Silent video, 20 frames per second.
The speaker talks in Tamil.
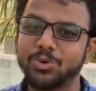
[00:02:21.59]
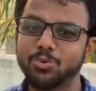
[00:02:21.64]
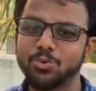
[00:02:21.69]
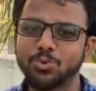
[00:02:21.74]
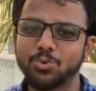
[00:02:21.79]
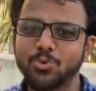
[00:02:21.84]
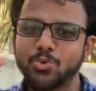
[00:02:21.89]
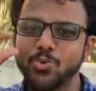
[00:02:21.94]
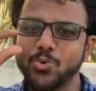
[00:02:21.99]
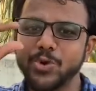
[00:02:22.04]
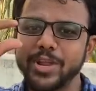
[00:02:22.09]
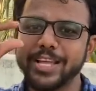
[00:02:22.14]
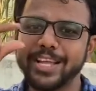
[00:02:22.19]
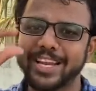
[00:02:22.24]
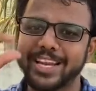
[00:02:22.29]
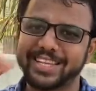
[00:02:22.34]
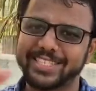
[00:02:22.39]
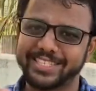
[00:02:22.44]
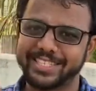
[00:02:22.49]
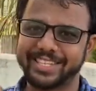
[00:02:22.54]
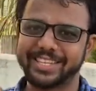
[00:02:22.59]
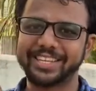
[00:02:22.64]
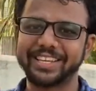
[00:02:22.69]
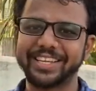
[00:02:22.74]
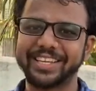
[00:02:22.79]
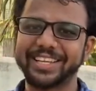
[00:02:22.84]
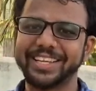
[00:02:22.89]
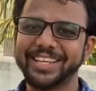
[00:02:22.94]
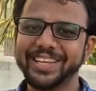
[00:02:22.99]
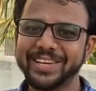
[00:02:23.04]
ஒரு கூலிங் கிளாஸ்
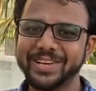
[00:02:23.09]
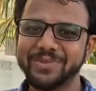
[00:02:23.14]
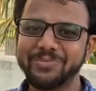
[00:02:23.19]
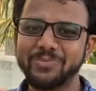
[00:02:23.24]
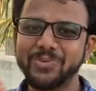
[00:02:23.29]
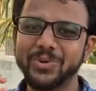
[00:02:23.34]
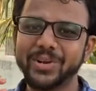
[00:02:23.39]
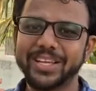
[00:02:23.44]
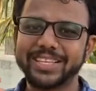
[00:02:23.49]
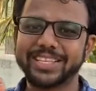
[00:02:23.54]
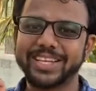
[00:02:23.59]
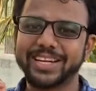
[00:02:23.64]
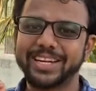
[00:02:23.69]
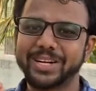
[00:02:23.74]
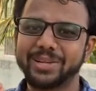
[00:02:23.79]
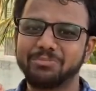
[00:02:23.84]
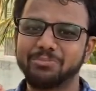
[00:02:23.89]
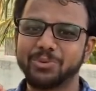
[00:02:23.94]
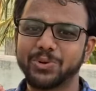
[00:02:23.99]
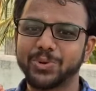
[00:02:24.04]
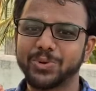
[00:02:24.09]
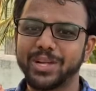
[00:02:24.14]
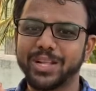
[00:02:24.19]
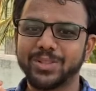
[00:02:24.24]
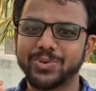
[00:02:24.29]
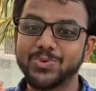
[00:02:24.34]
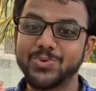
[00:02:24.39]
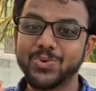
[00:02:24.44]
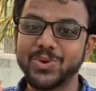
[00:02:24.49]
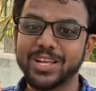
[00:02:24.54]
இருக்குது முருகேசன்ட்ட போனோம்னா
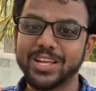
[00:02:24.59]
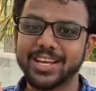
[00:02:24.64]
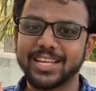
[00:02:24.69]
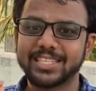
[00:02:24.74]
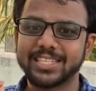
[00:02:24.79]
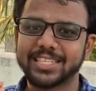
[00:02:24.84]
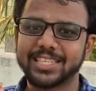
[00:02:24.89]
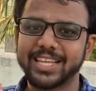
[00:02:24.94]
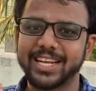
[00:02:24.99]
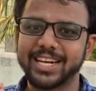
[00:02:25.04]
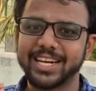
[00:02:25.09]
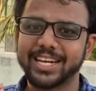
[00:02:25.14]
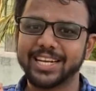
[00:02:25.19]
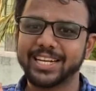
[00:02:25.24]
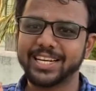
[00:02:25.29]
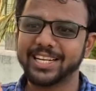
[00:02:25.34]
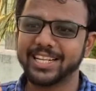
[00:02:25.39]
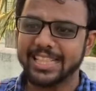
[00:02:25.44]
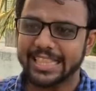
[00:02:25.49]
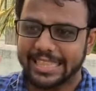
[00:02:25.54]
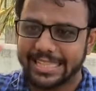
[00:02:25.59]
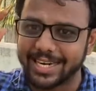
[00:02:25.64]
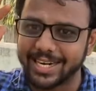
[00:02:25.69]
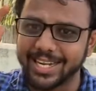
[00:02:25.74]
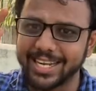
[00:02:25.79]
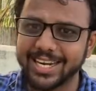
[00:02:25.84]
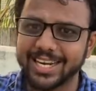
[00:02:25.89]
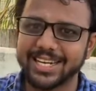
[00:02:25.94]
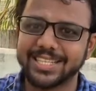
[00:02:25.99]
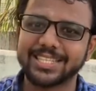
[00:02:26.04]
அந்த கூலிங் கிளாஸை தர்றேன்னு
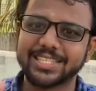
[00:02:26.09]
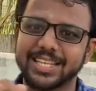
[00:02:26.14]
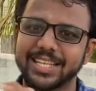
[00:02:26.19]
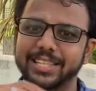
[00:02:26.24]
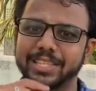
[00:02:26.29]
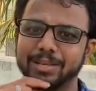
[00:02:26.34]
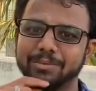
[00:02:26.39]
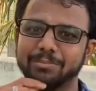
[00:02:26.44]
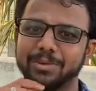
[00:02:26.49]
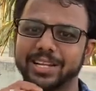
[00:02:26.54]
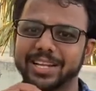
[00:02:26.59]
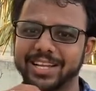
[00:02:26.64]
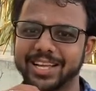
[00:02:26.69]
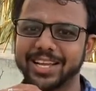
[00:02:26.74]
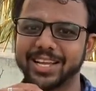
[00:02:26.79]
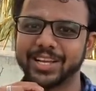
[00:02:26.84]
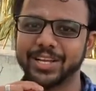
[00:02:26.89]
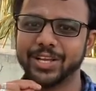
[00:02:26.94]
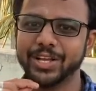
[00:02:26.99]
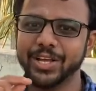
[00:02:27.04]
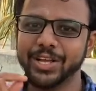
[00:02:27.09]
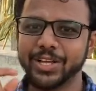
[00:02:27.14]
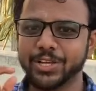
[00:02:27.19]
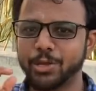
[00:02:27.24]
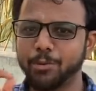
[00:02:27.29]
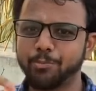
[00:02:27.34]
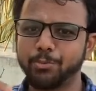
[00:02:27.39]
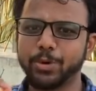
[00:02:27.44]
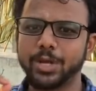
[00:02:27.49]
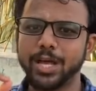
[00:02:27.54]
தலையில் அடித்து சத்தியம் பண்ணியிருக்காரு
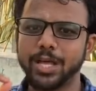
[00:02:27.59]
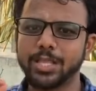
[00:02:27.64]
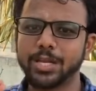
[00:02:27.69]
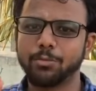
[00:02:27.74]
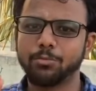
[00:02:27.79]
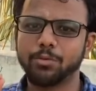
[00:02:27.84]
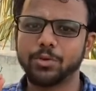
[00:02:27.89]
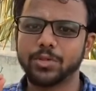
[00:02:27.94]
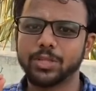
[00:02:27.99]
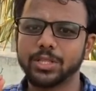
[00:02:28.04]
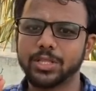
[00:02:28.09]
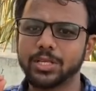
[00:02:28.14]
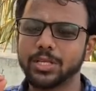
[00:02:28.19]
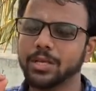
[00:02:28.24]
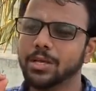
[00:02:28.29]
எப்படியாவது நம்ம வந்து